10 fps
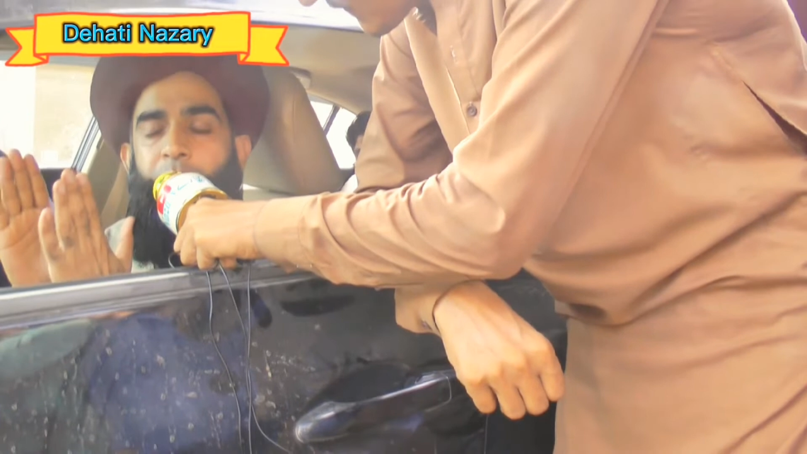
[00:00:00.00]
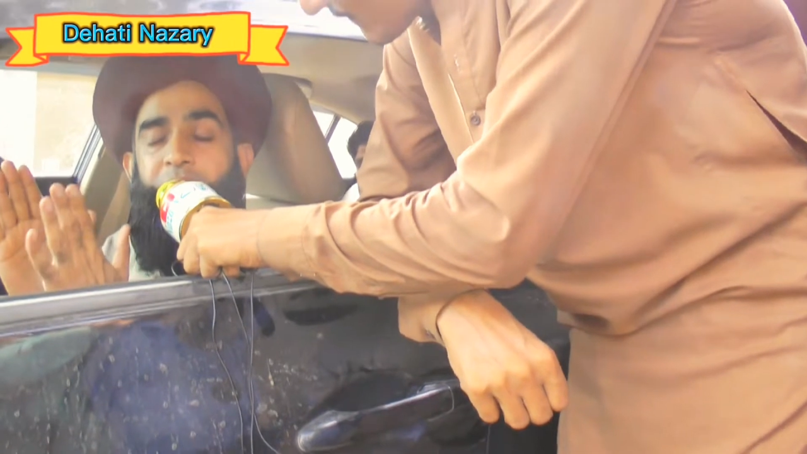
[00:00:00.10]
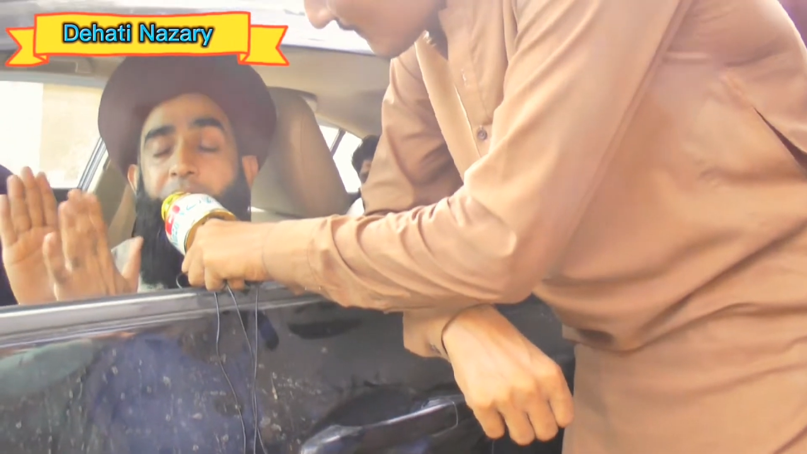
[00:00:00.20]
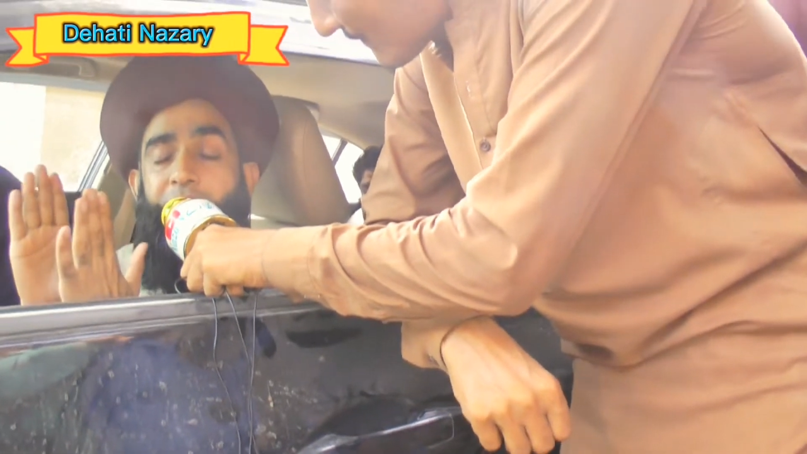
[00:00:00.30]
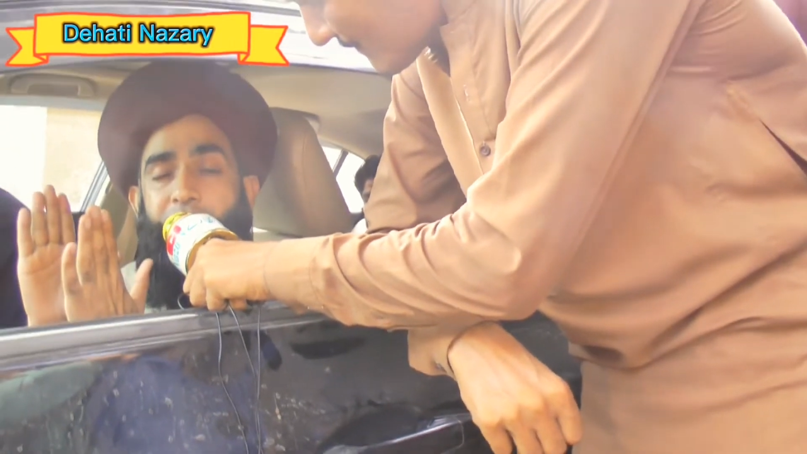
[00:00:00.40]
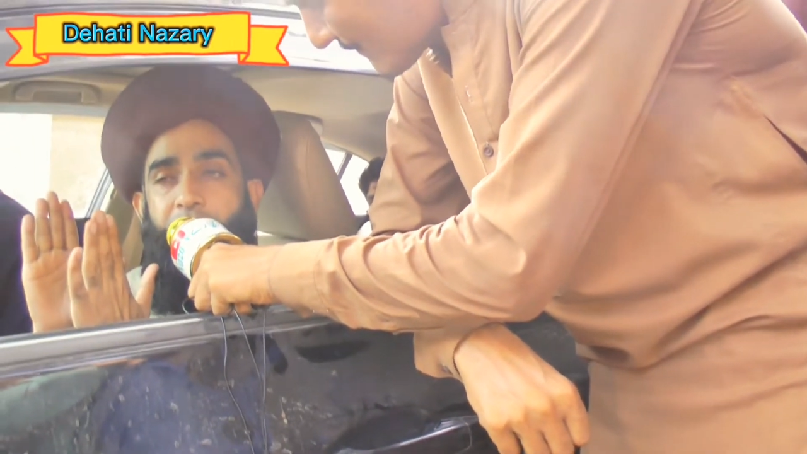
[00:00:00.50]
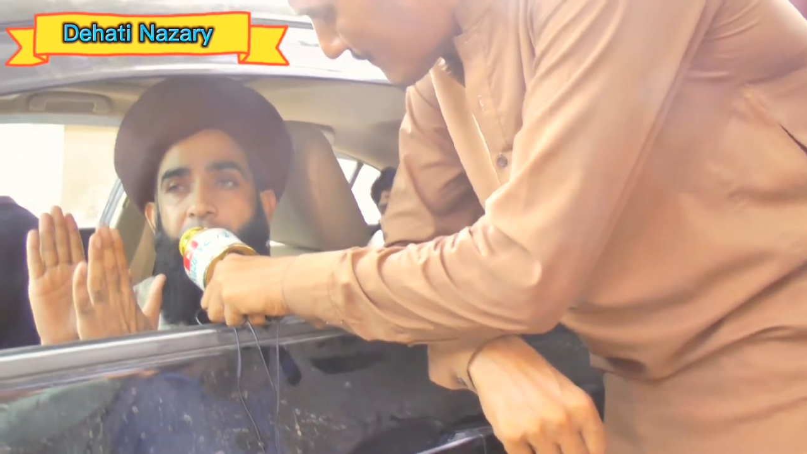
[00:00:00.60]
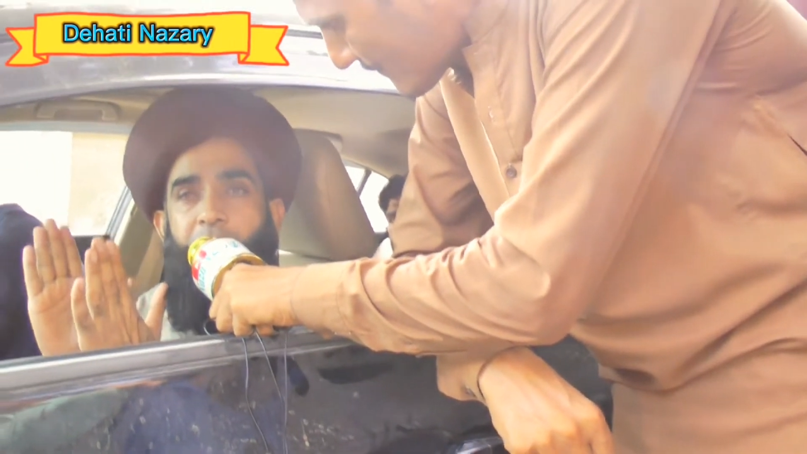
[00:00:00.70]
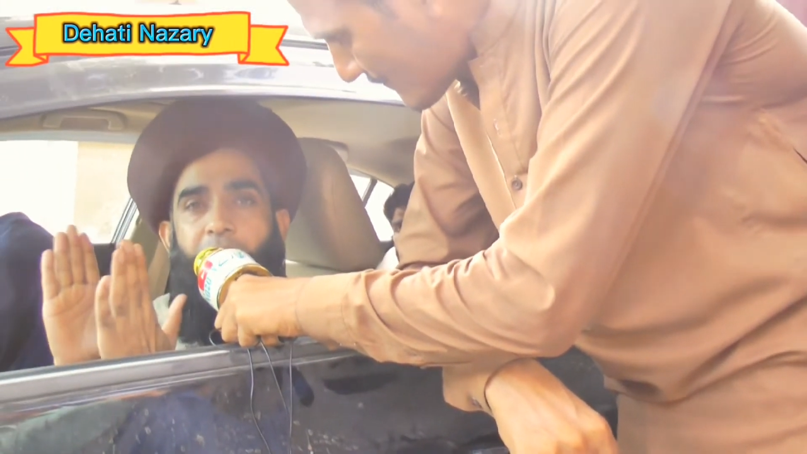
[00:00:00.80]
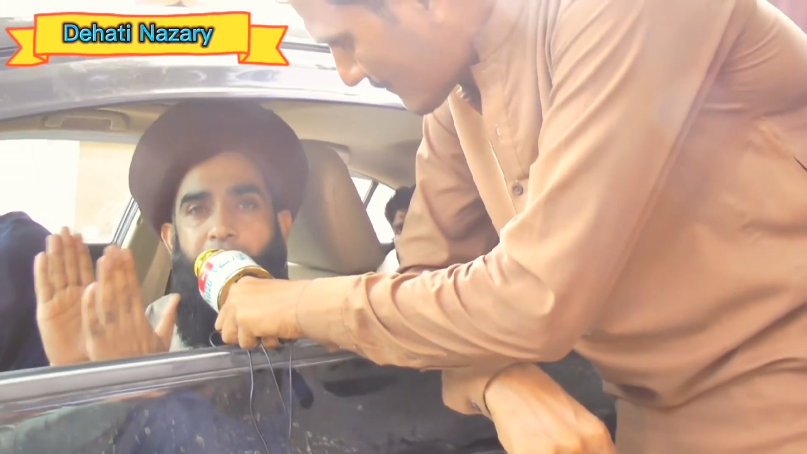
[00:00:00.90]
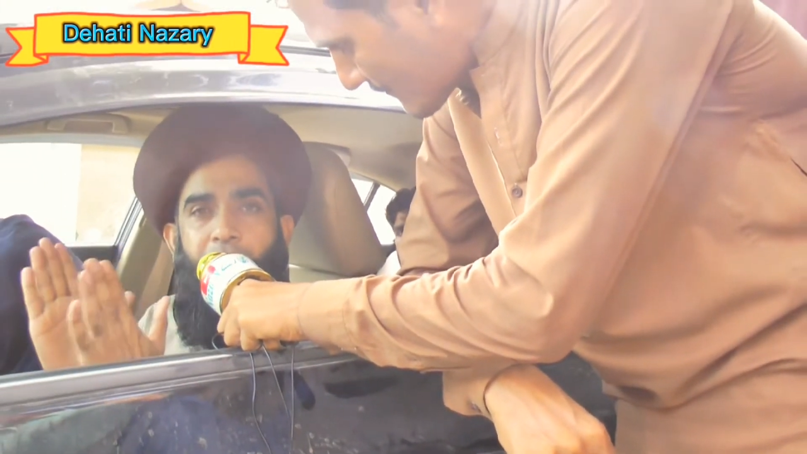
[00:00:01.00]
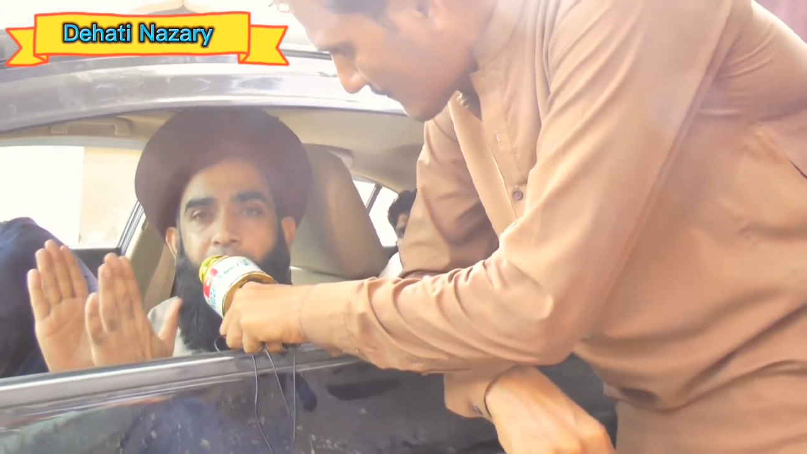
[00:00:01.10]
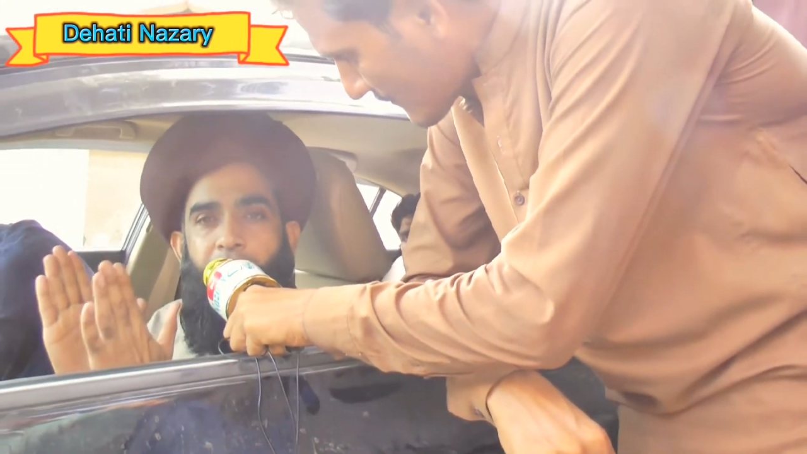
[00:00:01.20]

पचास लाख घर